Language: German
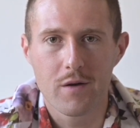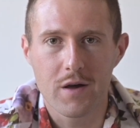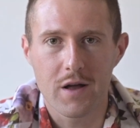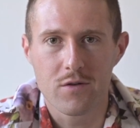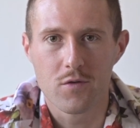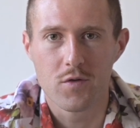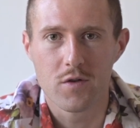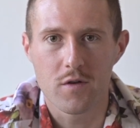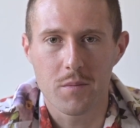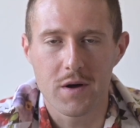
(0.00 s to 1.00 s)
Gerade so für
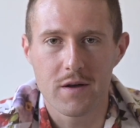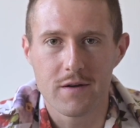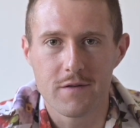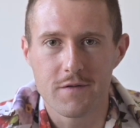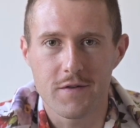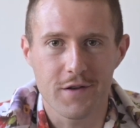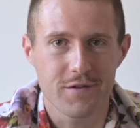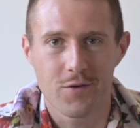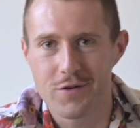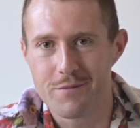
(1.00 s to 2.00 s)
den Sommer
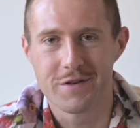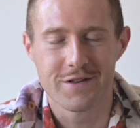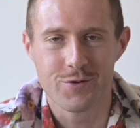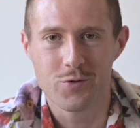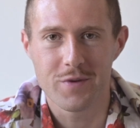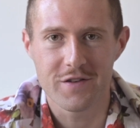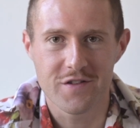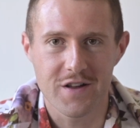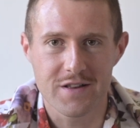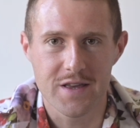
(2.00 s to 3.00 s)
fast auch wieder ein bisschen too much,
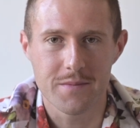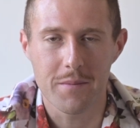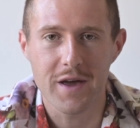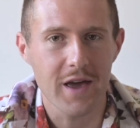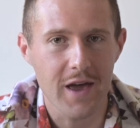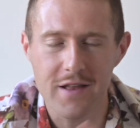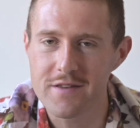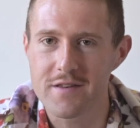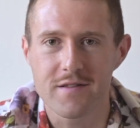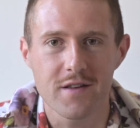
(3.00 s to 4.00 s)
je nachdem. Aber
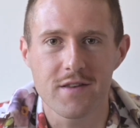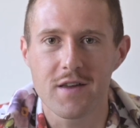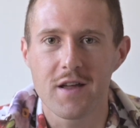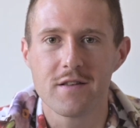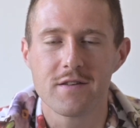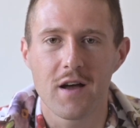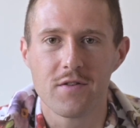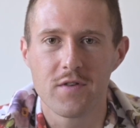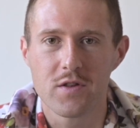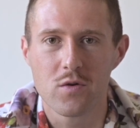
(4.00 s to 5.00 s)
ähnliches Setting, ähnliche
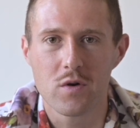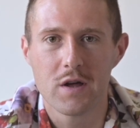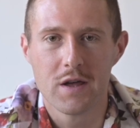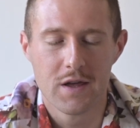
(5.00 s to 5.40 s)
Anwendung.